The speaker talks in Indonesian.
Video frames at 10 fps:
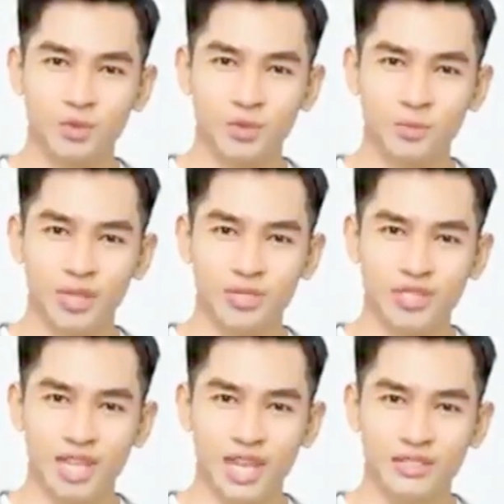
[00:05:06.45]

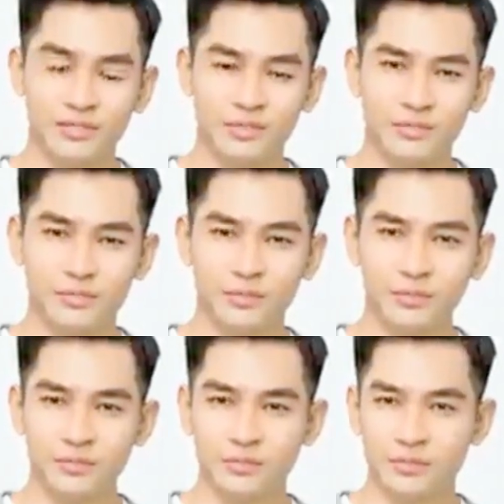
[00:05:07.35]
Berkata,
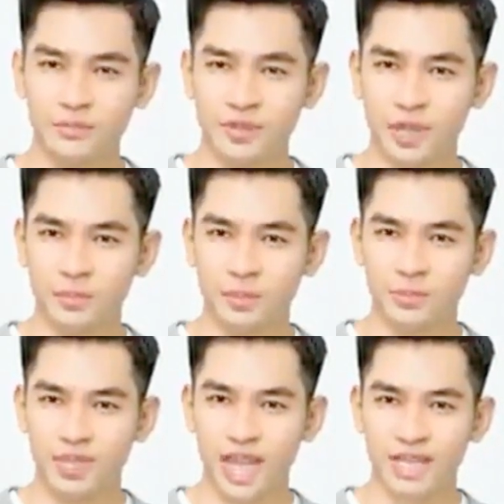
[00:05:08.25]

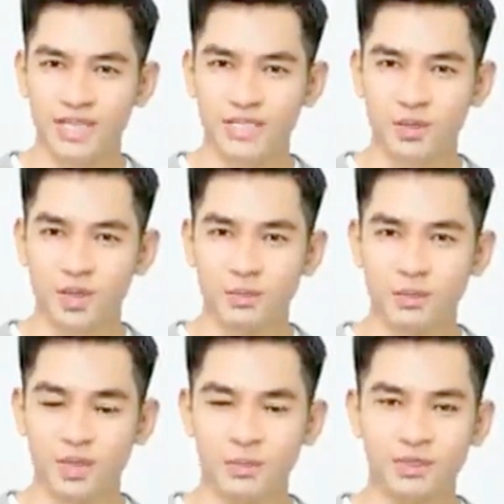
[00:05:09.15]
Terima kasih Tuhan
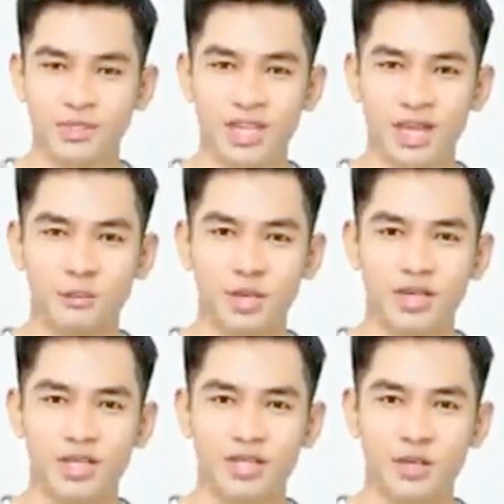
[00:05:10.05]
atas hidupmu,
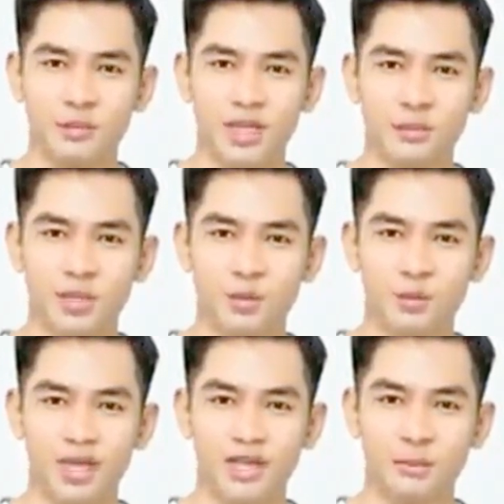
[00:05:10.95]
terima kasih
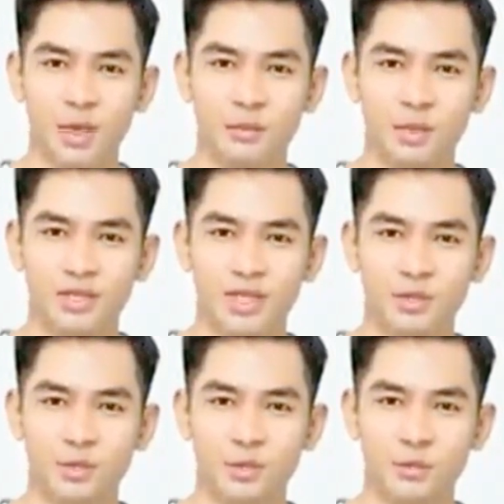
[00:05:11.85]
Tuhan atas
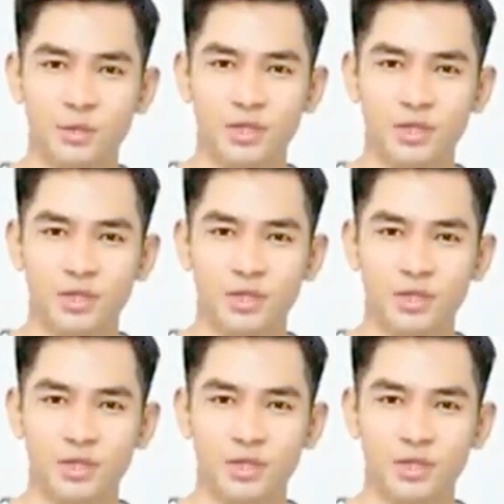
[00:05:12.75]
hidupmu.